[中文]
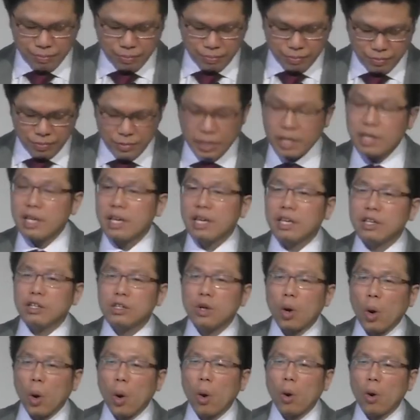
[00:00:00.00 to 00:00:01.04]
那叫我
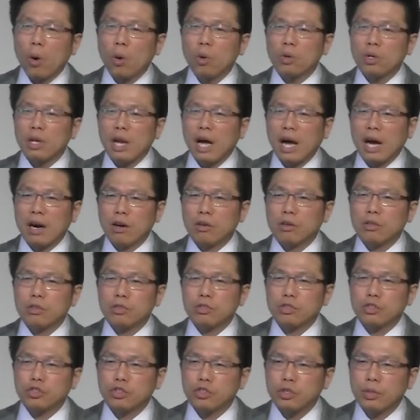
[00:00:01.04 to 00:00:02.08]
们得安慰的
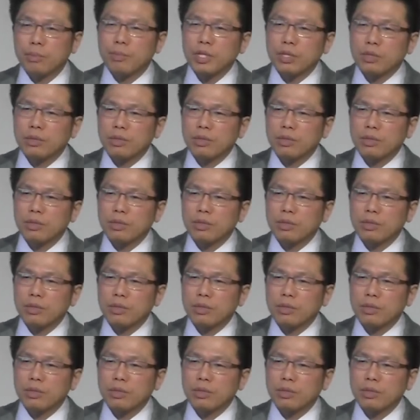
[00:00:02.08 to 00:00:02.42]
神，